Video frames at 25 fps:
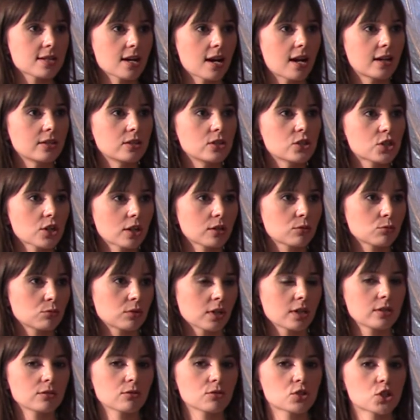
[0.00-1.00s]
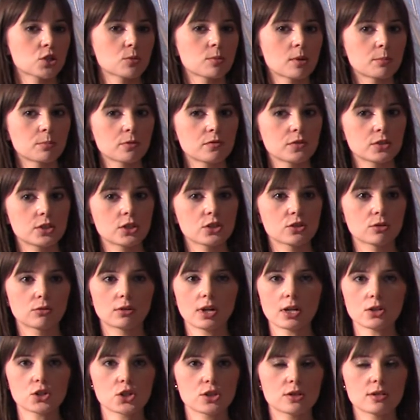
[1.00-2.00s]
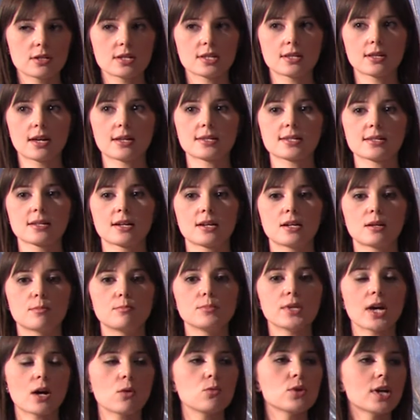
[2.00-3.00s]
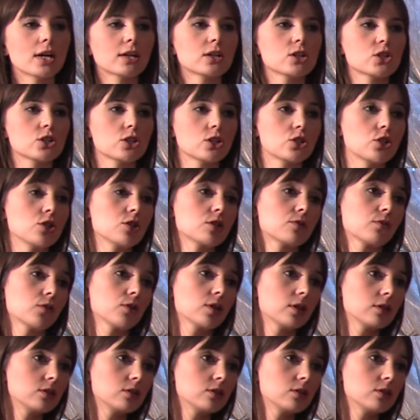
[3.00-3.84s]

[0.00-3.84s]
zranić a tutaj no, trzeba powiedzieć, no każdy z nas miał jakieś dzieciństwo.